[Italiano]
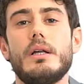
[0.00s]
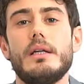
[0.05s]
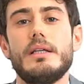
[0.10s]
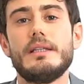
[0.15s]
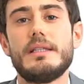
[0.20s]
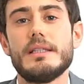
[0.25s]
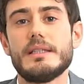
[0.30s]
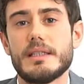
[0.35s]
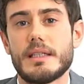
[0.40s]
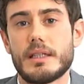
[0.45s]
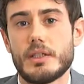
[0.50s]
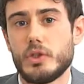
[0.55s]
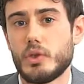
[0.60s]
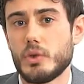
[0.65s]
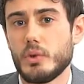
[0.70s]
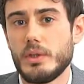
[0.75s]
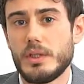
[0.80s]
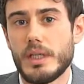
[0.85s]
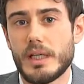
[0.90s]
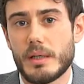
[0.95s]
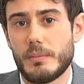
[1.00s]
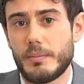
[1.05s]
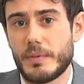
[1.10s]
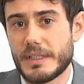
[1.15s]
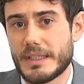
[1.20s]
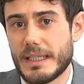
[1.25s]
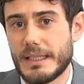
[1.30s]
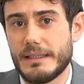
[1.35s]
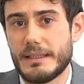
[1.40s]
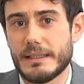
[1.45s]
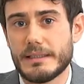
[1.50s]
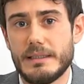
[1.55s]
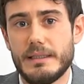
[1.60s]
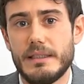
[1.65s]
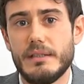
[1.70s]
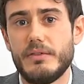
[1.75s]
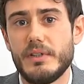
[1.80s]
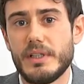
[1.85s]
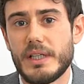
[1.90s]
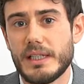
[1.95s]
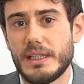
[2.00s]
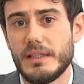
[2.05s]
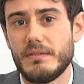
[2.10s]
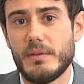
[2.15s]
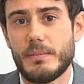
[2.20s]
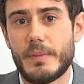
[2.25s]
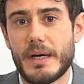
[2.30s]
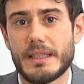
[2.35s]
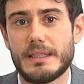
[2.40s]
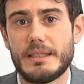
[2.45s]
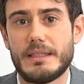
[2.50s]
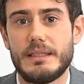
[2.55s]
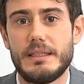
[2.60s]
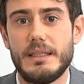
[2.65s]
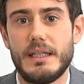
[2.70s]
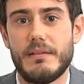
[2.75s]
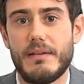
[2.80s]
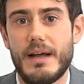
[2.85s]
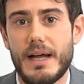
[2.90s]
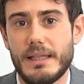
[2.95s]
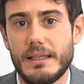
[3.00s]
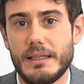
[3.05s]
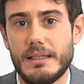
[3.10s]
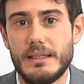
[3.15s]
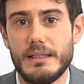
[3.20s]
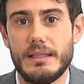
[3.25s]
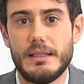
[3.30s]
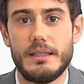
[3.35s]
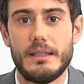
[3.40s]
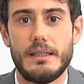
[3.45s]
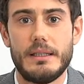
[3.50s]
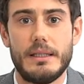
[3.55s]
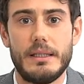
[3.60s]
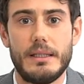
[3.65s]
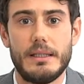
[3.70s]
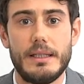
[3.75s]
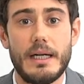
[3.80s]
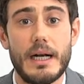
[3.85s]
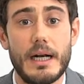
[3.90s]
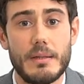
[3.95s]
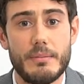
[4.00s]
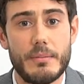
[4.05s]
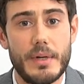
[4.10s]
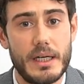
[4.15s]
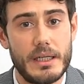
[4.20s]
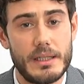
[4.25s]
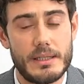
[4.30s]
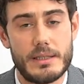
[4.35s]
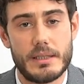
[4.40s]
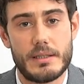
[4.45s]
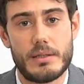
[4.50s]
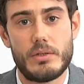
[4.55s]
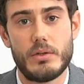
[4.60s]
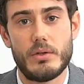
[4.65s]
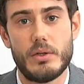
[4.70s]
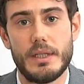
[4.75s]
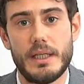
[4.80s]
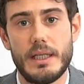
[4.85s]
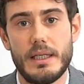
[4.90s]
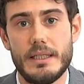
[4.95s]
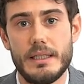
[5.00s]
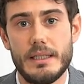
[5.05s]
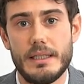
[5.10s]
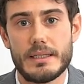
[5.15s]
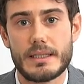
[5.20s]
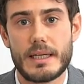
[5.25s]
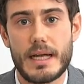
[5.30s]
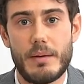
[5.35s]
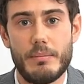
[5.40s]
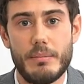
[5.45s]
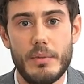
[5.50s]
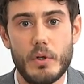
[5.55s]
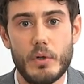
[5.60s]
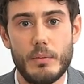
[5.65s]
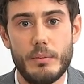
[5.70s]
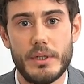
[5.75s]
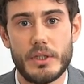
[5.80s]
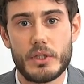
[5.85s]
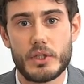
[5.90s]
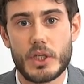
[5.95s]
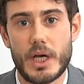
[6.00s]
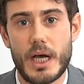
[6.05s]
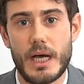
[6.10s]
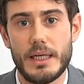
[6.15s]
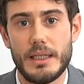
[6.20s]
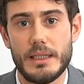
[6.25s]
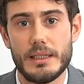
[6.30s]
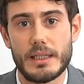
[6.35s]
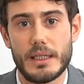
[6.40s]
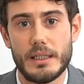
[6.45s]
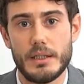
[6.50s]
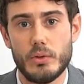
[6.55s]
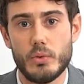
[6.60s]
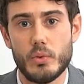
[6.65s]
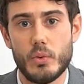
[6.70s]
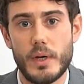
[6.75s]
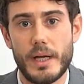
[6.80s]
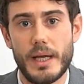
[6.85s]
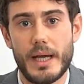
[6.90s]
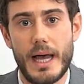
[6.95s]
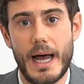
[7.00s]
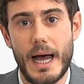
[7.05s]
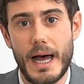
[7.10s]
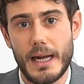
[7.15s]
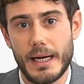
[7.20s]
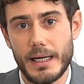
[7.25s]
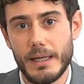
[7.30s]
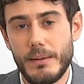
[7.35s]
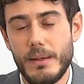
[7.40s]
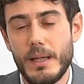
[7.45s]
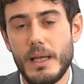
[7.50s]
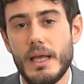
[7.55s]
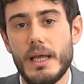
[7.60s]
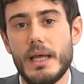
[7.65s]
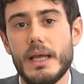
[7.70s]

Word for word: L'intesa raggiunta rappresenta significativi passi in avanti eh, nella liberalizzazione degli scambi commerciali tra le due aree